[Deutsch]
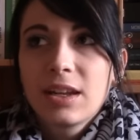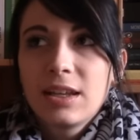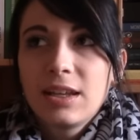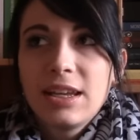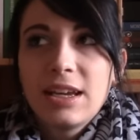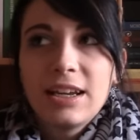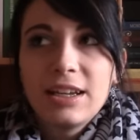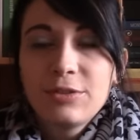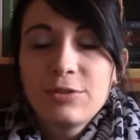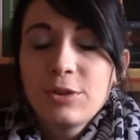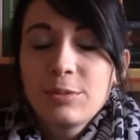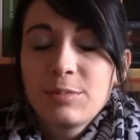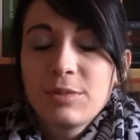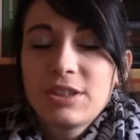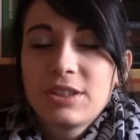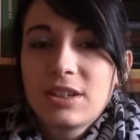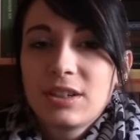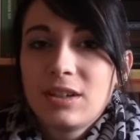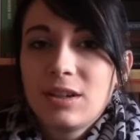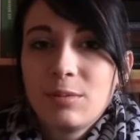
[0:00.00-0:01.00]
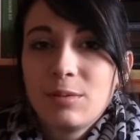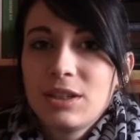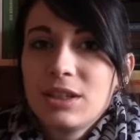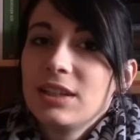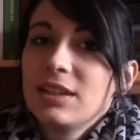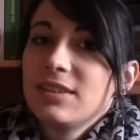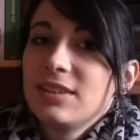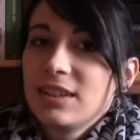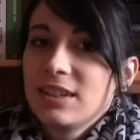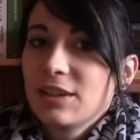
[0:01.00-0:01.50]
ja, ich würde mich da, glaube ich,
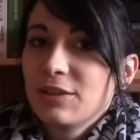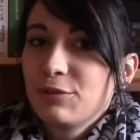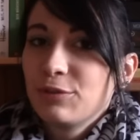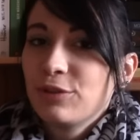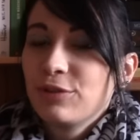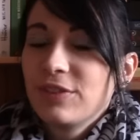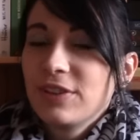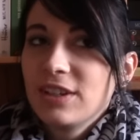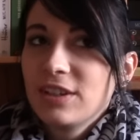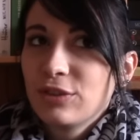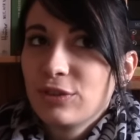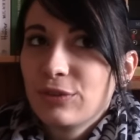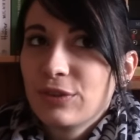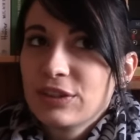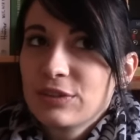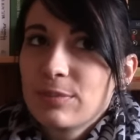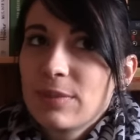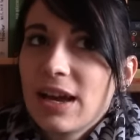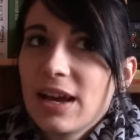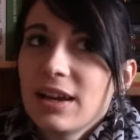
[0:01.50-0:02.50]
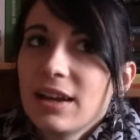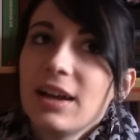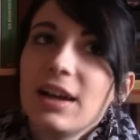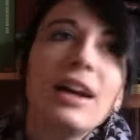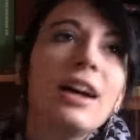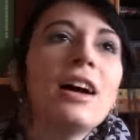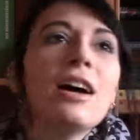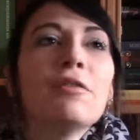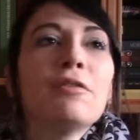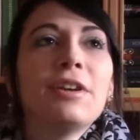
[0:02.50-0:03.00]
nicht sicher fühlen, wenn ich sowas mache.
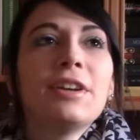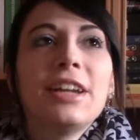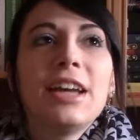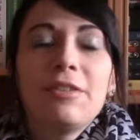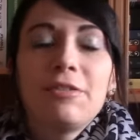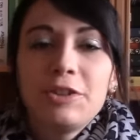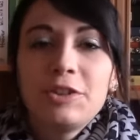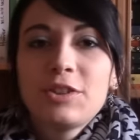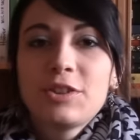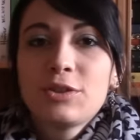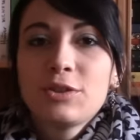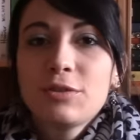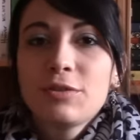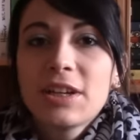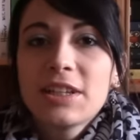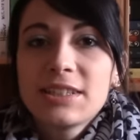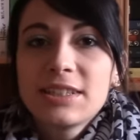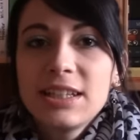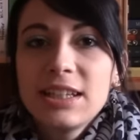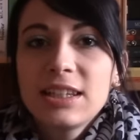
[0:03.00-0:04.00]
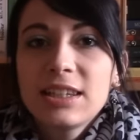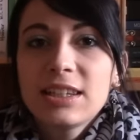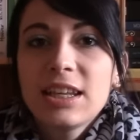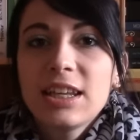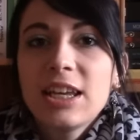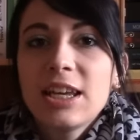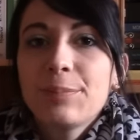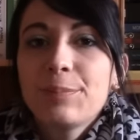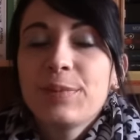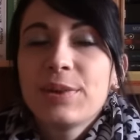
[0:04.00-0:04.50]
Von daher wird es sowas nicht
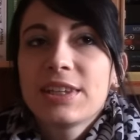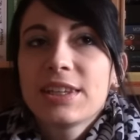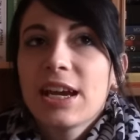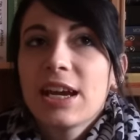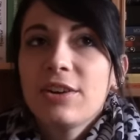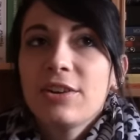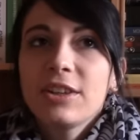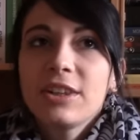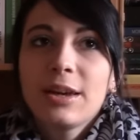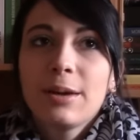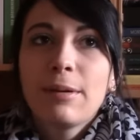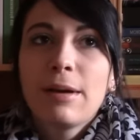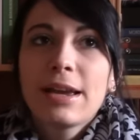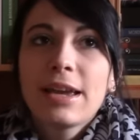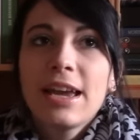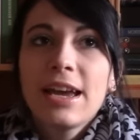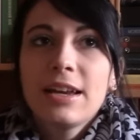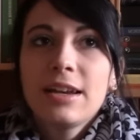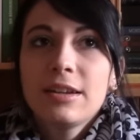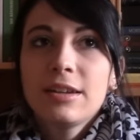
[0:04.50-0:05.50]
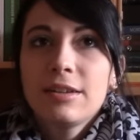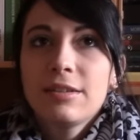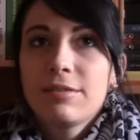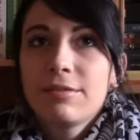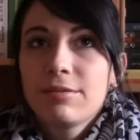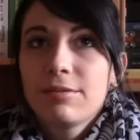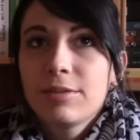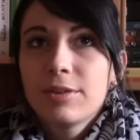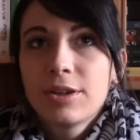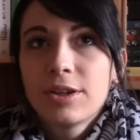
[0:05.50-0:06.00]
geben. Ich kann euch aber gerne
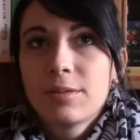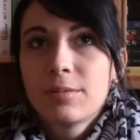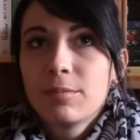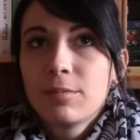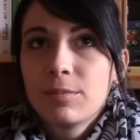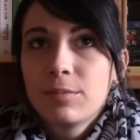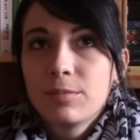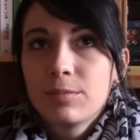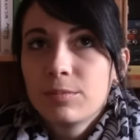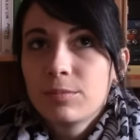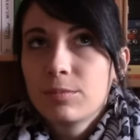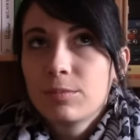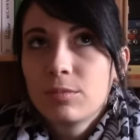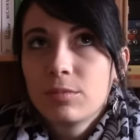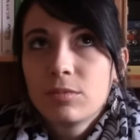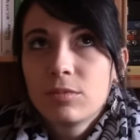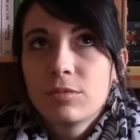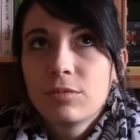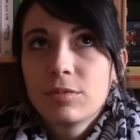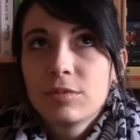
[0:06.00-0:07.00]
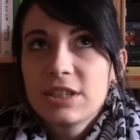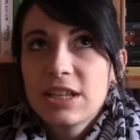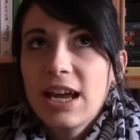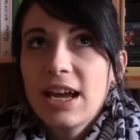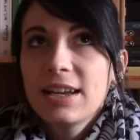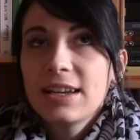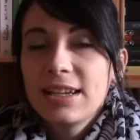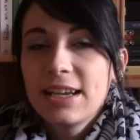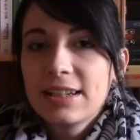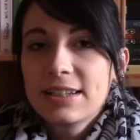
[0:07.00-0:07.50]
ähm,
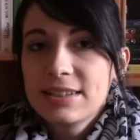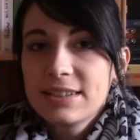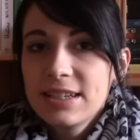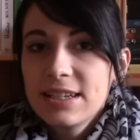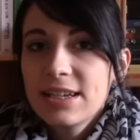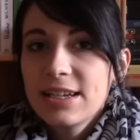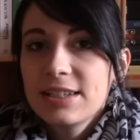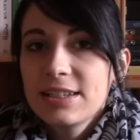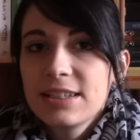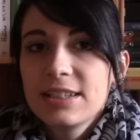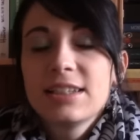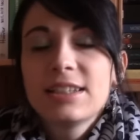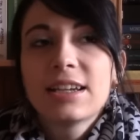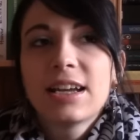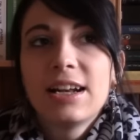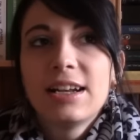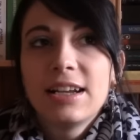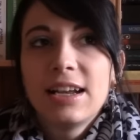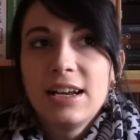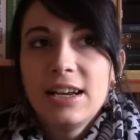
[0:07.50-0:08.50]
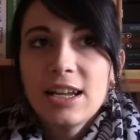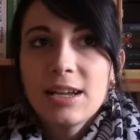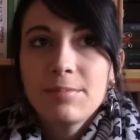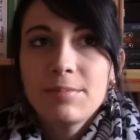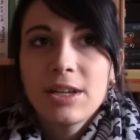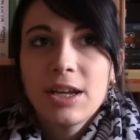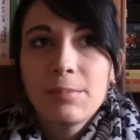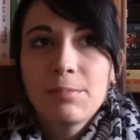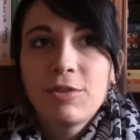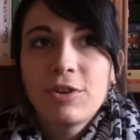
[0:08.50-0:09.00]
Sachen erzählen, die ich halt
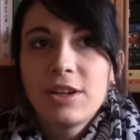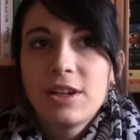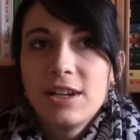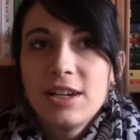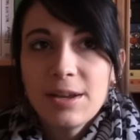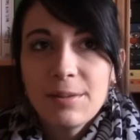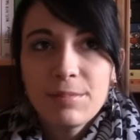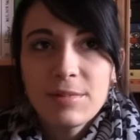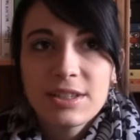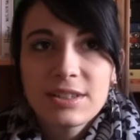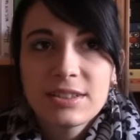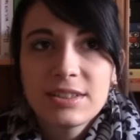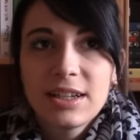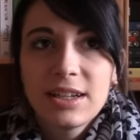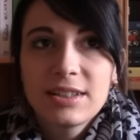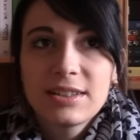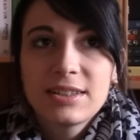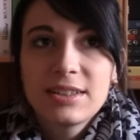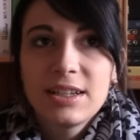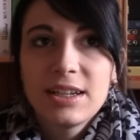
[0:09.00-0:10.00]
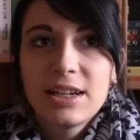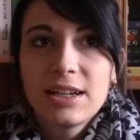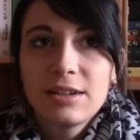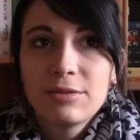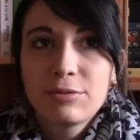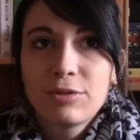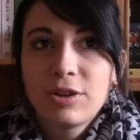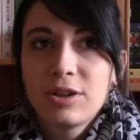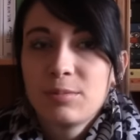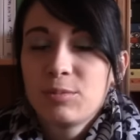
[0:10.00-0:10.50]
erlebt habe, von Erlebnissen
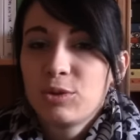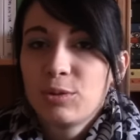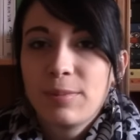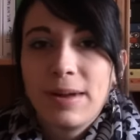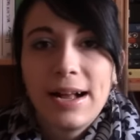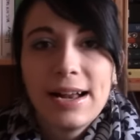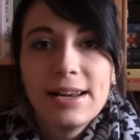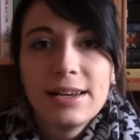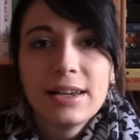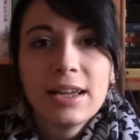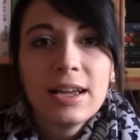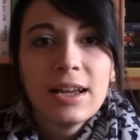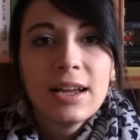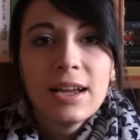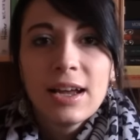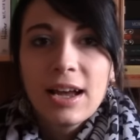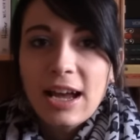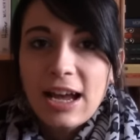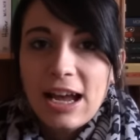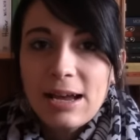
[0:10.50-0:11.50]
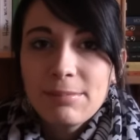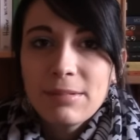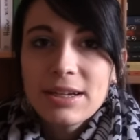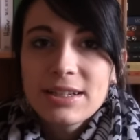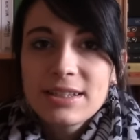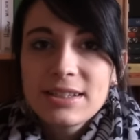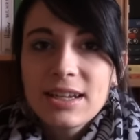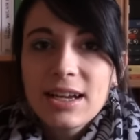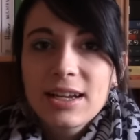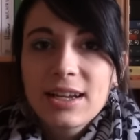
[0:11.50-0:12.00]
erzählen, von einem normalen
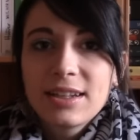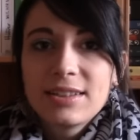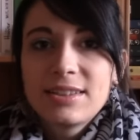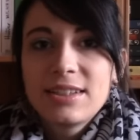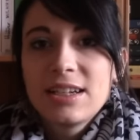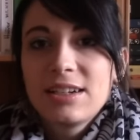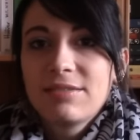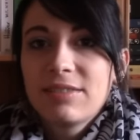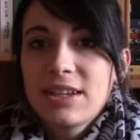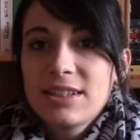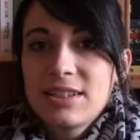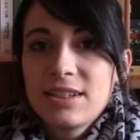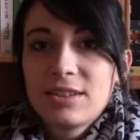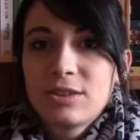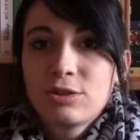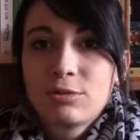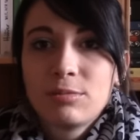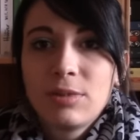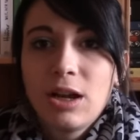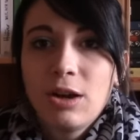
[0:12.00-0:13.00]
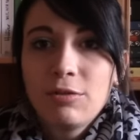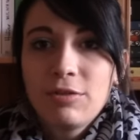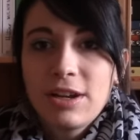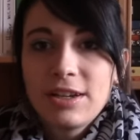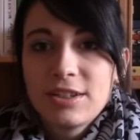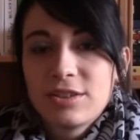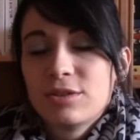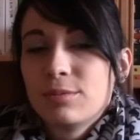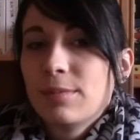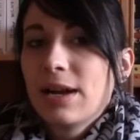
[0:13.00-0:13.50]
Arbeitstag erzählen, was ich so im Laufe
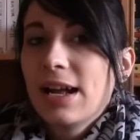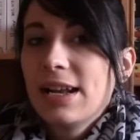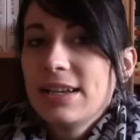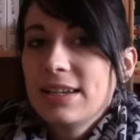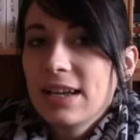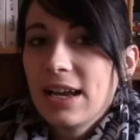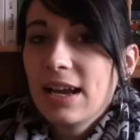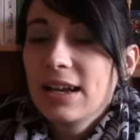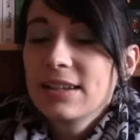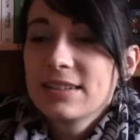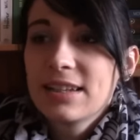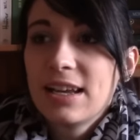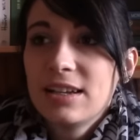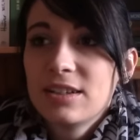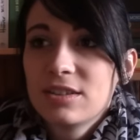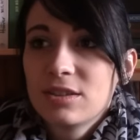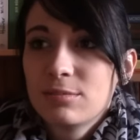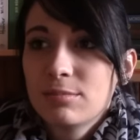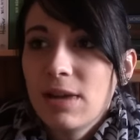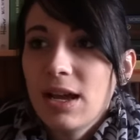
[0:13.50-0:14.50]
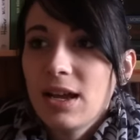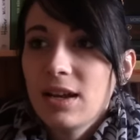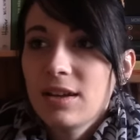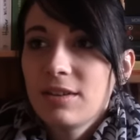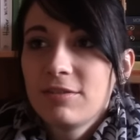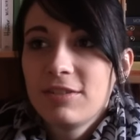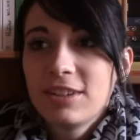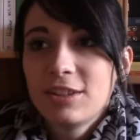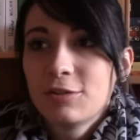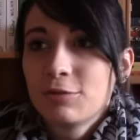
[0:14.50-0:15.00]
eines normalen Tages alles so
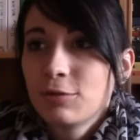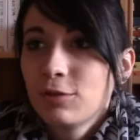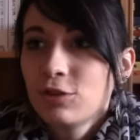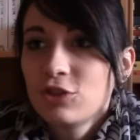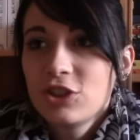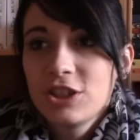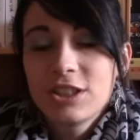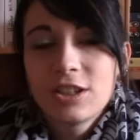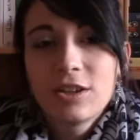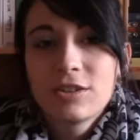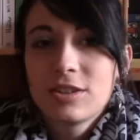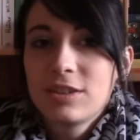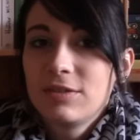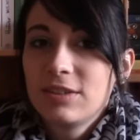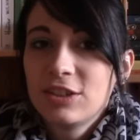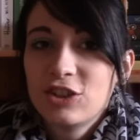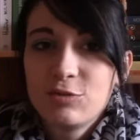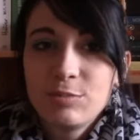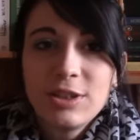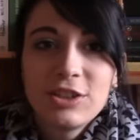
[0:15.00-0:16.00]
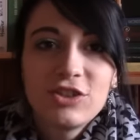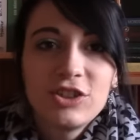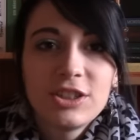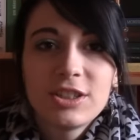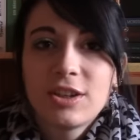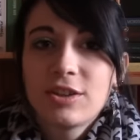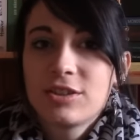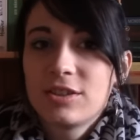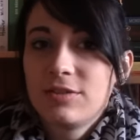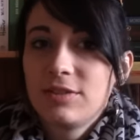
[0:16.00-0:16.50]
mache, wie eine Frühschicht aussieht, wie eine
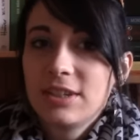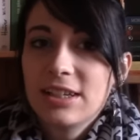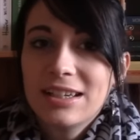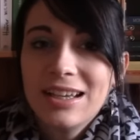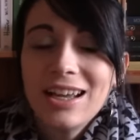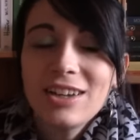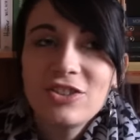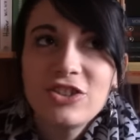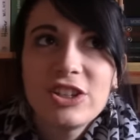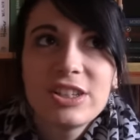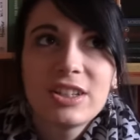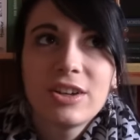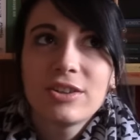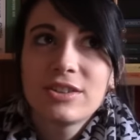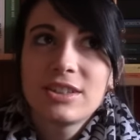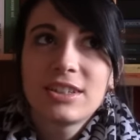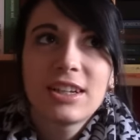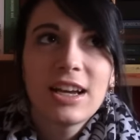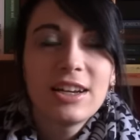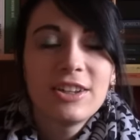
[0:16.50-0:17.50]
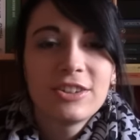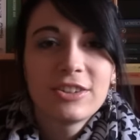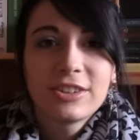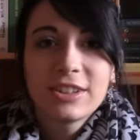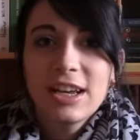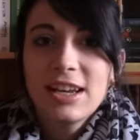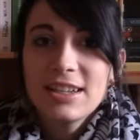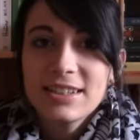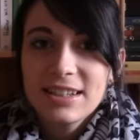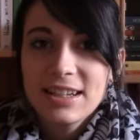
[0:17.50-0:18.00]
Spätschicht aussieht, wie eine Nachtschicht aussieht, kann ich
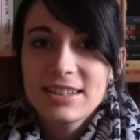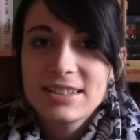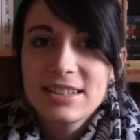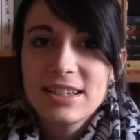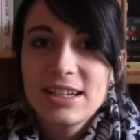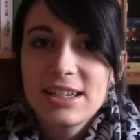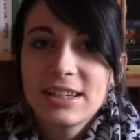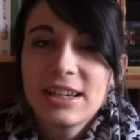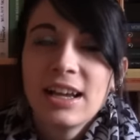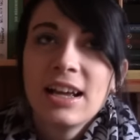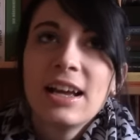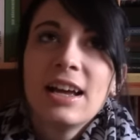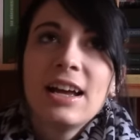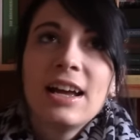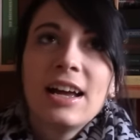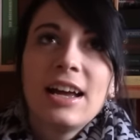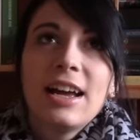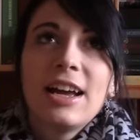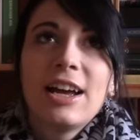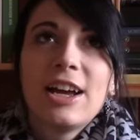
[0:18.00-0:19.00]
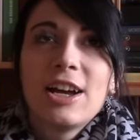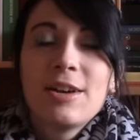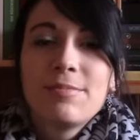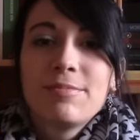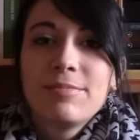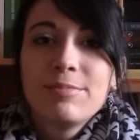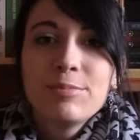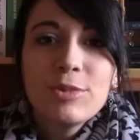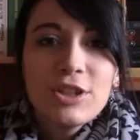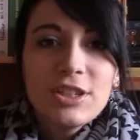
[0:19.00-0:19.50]
euch alles erzählen.
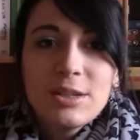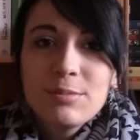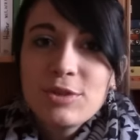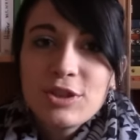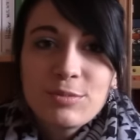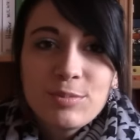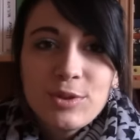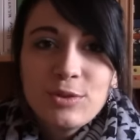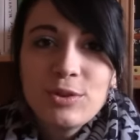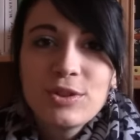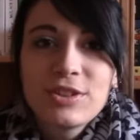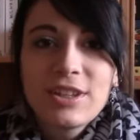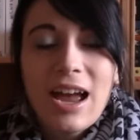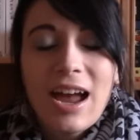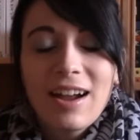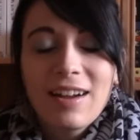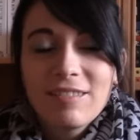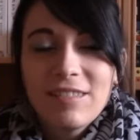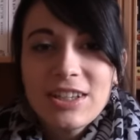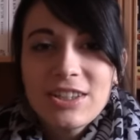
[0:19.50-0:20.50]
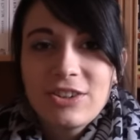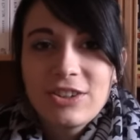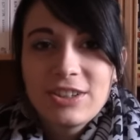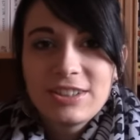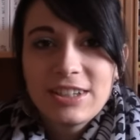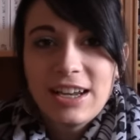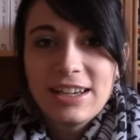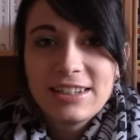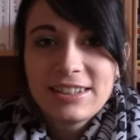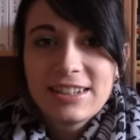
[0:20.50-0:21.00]
Ähm, ihr müsst mir nur sagen, was
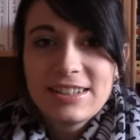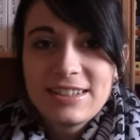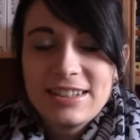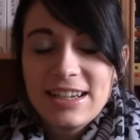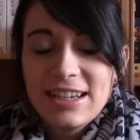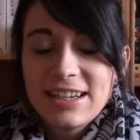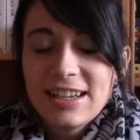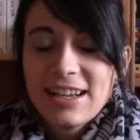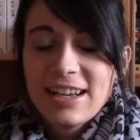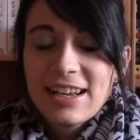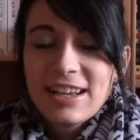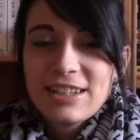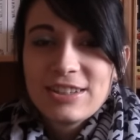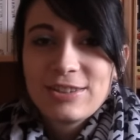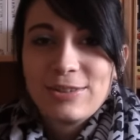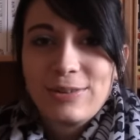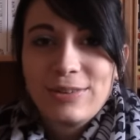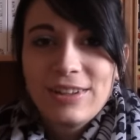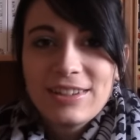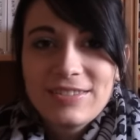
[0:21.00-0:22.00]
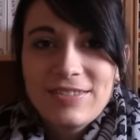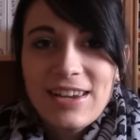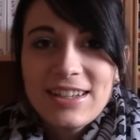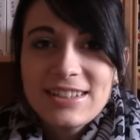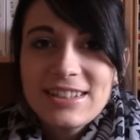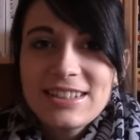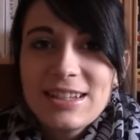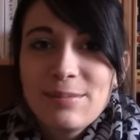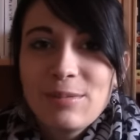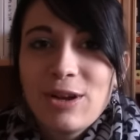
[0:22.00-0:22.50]
euch da interessiert. So, das war
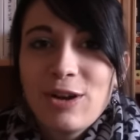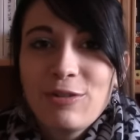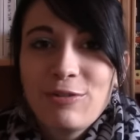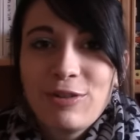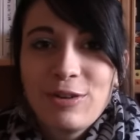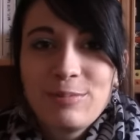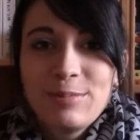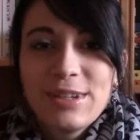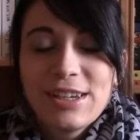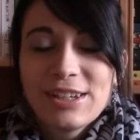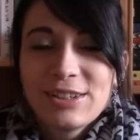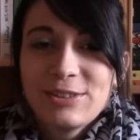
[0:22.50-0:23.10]
es jetzt aber auch von mir